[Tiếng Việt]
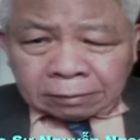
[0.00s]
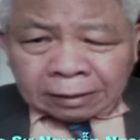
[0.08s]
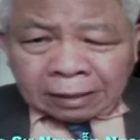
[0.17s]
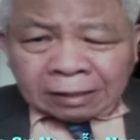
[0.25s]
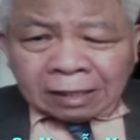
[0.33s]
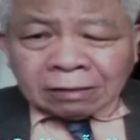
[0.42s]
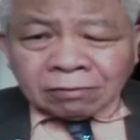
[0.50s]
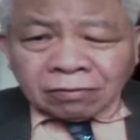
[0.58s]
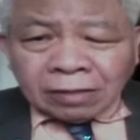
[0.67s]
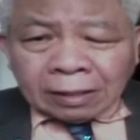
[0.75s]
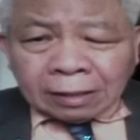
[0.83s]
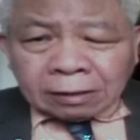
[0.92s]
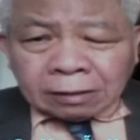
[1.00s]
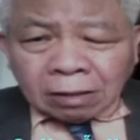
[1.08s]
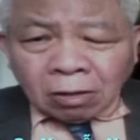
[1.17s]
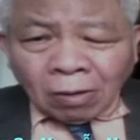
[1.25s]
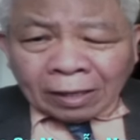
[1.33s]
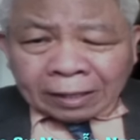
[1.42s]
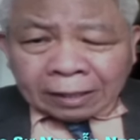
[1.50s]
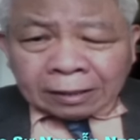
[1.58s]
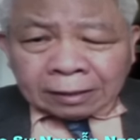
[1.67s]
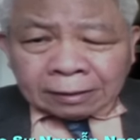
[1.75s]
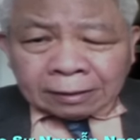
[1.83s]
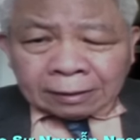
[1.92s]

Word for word: uh, đến gần với lại Hoa Kỳ